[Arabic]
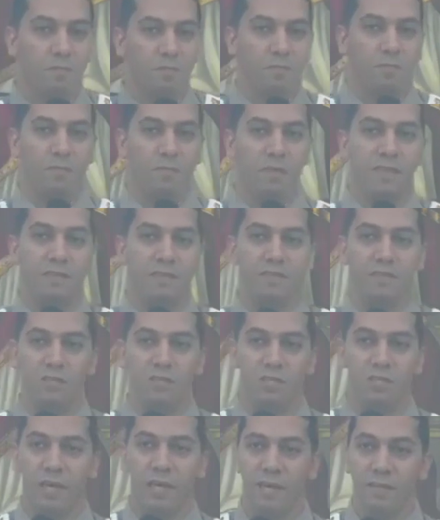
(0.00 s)

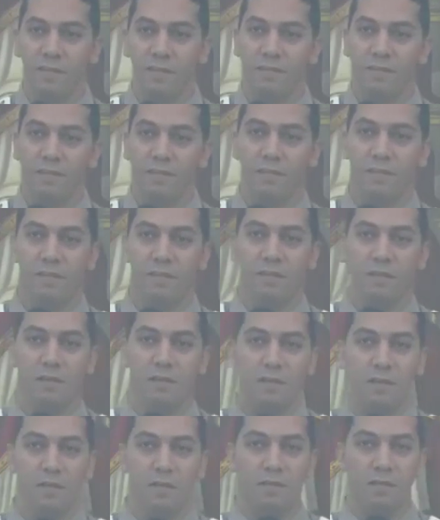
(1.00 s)
باستشهاد
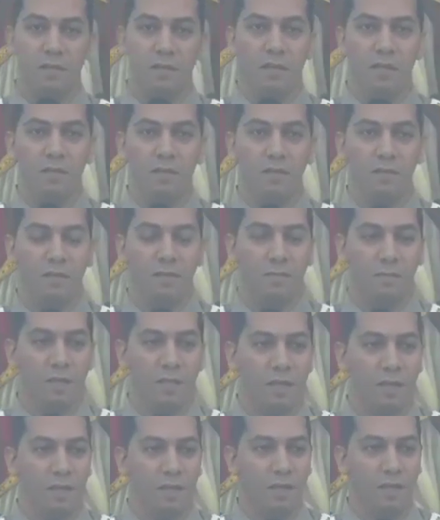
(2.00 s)
اثنين من
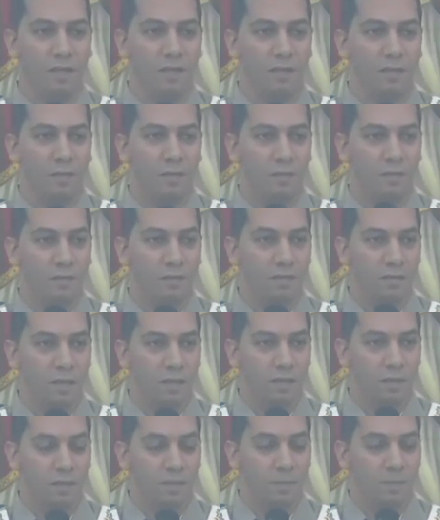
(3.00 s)

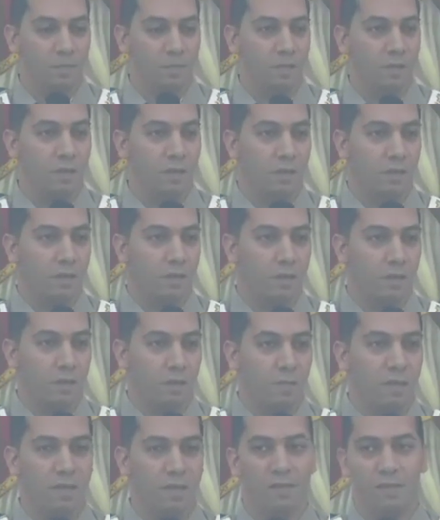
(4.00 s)
القديسين
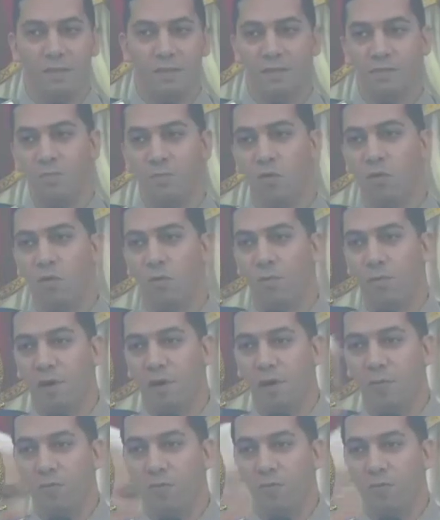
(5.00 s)
يمكن اسمهم
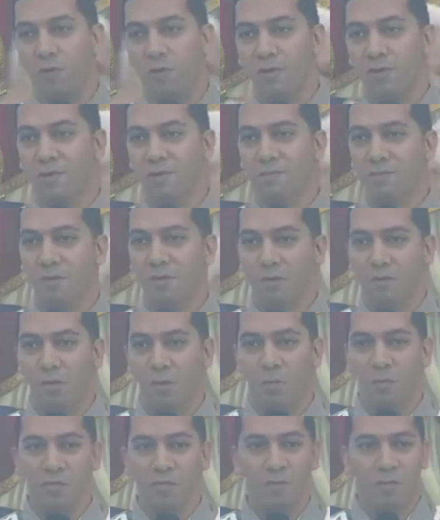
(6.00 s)
أو ما
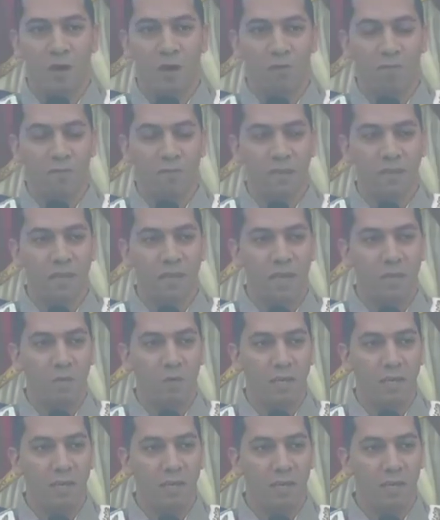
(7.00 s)
هماش معروفين
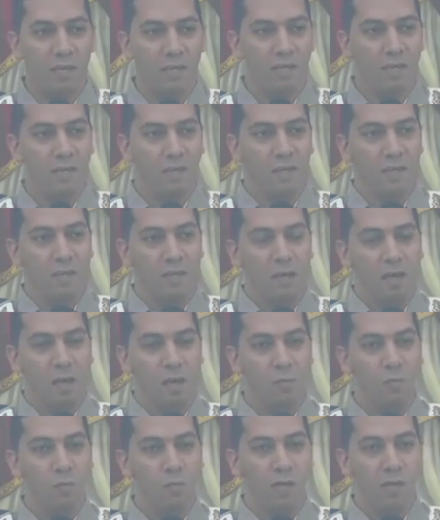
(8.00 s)
قوي لينا
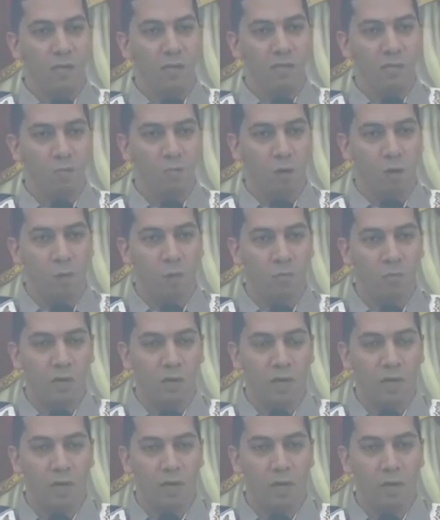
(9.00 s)
أبونا اسمه
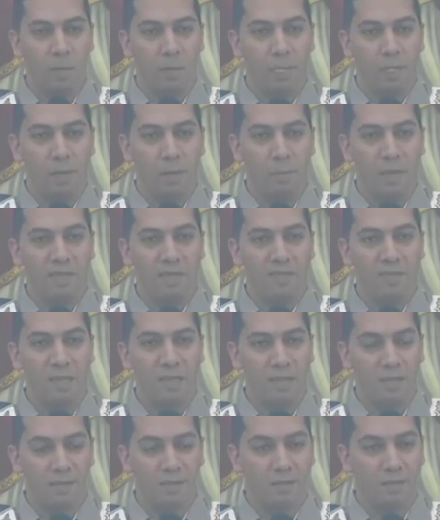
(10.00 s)
أبونا
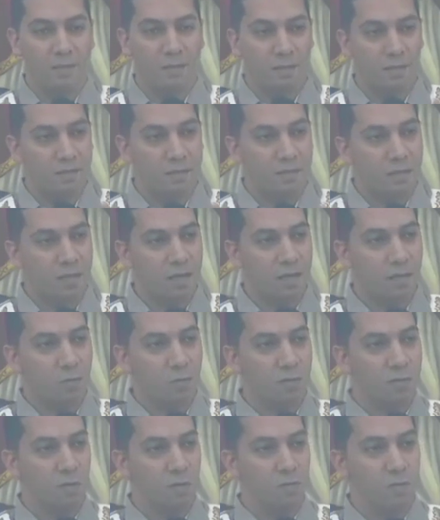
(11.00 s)
مكسي لسه كان
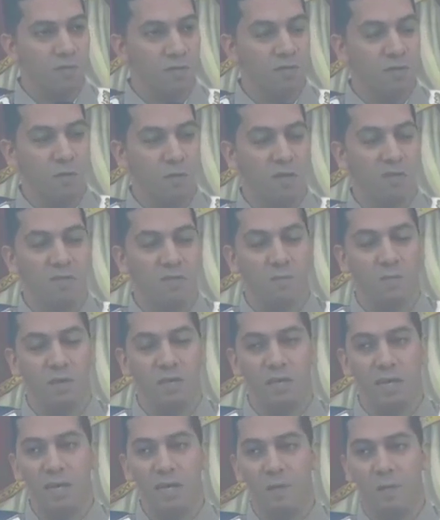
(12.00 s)
قدس أبونا ساويرس
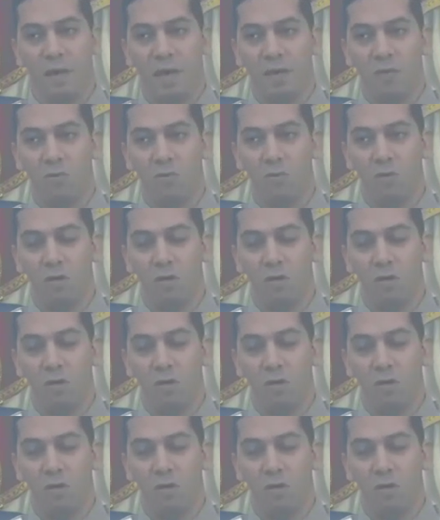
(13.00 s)
بيتكلم عنه